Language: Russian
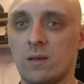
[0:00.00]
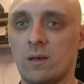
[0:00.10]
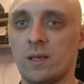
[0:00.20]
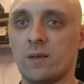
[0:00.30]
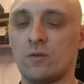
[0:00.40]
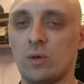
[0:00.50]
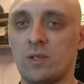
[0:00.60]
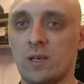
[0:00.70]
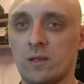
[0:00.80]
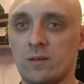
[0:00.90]
это все
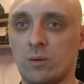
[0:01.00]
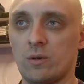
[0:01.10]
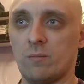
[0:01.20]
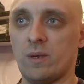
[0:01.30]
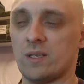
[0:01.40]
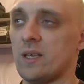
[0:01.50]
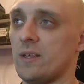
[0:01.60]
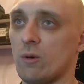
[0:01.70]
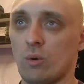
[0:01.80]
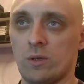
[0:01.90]
делать, то есть без
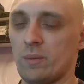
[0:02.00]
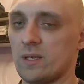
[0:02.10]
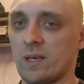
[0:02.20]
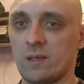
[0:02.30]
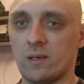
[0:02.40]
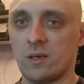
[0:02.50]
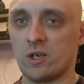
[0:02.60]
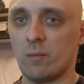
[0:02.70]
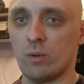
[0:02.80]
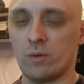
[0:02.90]
знаний кода писать э,
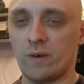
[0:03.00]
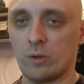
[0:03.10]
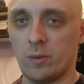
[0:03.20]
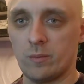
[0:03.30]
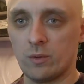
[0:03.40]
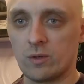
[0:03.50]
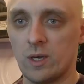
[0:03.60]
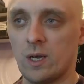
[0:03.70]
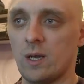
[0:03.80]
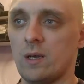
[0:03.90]
шаблоны в Adobe Muse,
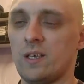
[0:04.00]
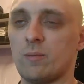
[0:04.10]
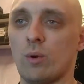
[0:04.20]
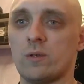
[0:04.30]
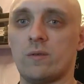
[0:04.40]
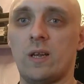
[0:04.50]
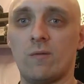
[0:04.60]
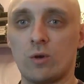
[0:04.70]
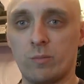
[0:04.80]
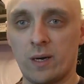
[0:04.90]
использовать
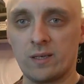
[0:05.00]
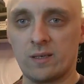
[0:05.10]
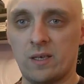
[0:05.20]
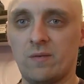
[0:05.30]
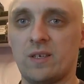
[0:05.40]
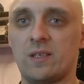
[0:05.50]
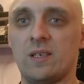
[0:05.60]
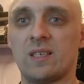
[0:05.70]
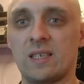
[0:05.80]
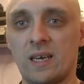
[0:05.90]
для WordPress и
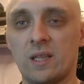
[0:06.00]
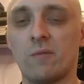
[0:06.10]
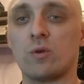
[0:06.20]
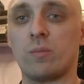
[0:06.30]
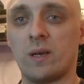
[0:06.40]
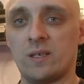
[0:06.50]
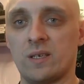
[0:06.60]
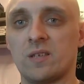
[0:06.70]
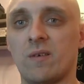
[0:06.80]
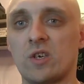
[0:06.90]
вести сайт на
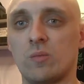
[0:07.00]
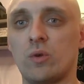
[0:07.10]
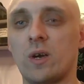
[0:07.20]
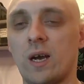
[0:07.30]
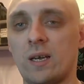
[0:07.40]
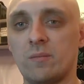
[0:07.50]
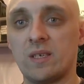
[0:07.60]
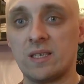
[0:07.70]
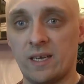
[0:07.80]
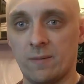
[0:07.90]
WordPress с вашим уникальным
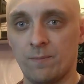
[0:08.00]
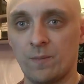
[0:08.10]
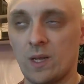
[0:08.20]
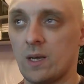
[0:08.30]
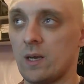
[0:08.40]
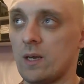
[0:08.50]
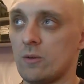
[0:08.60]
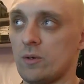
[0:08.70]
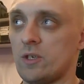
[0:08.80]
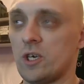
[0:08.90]
дизайном.
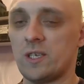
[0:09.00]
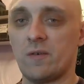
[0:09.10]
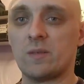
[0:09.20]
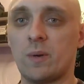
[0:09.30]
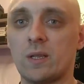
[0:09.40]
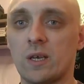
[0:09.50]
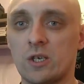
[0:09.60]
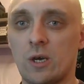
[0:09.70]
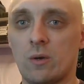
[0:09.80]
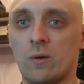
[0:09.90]
То есть сейчас я вас
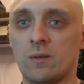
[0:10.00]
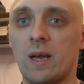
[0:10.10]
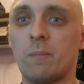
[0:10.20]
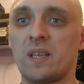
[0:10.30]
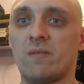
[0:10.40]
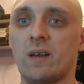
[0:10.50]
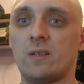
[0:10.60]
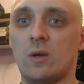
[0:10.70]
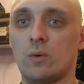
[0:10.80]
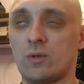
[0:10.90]
приглашаю на
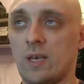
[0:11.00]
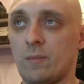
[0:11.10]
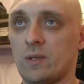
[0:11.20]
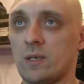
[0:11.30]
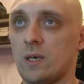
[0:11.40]
предварительную запись.